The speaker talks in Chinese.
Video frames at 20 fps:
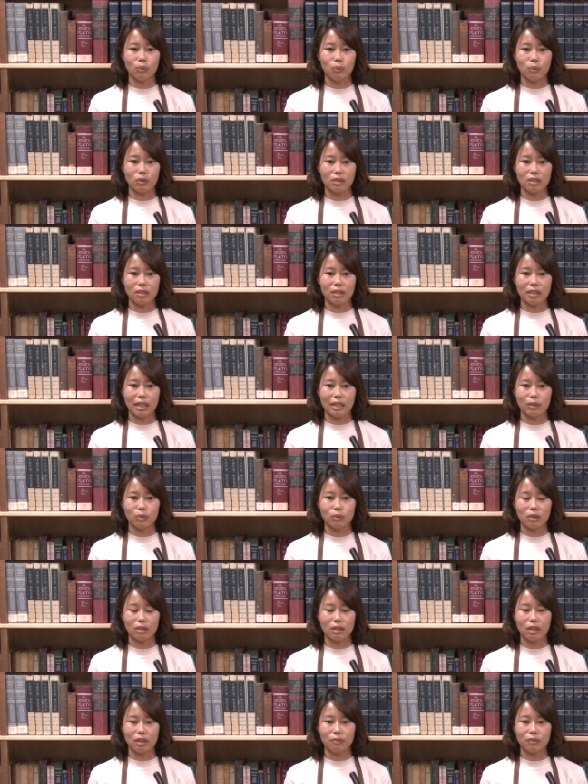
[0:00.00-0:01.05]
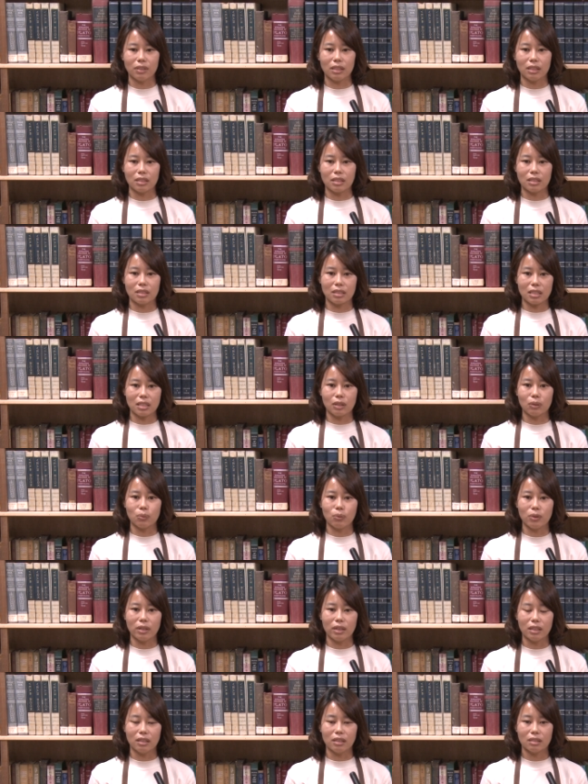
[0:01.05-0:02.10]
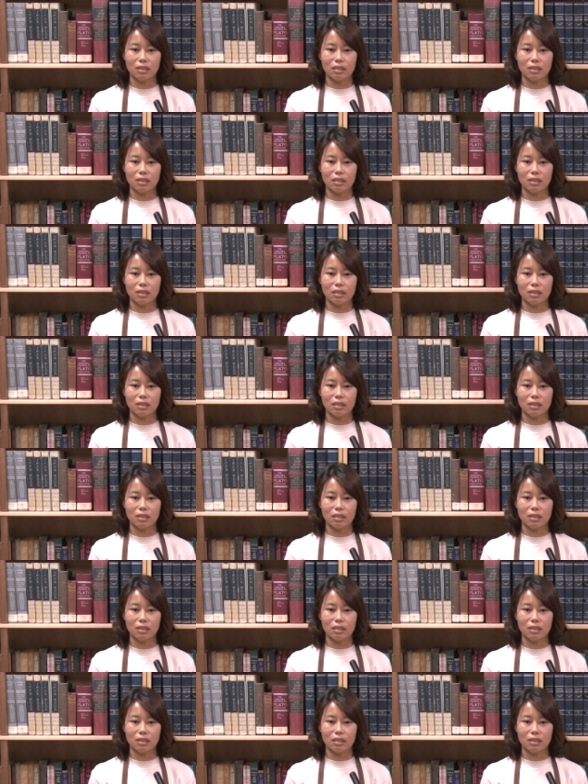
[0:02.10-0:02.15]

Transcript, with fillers: 我是感觉到非常的敬畏，